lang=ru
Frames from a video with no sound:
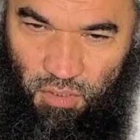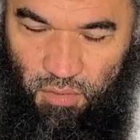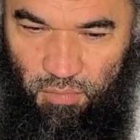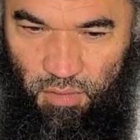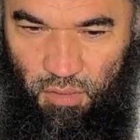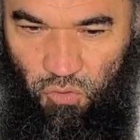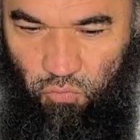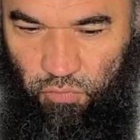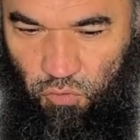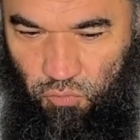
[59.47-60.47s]
это
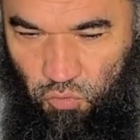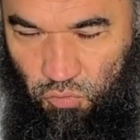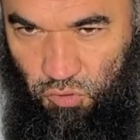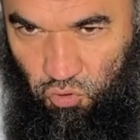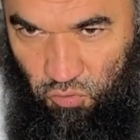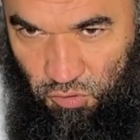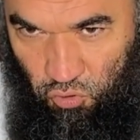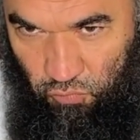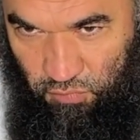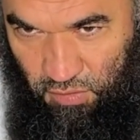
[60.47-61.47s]
баракалуфикум, солнце что
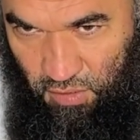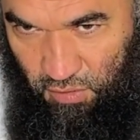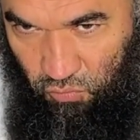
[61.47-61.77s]
зашло в зенит,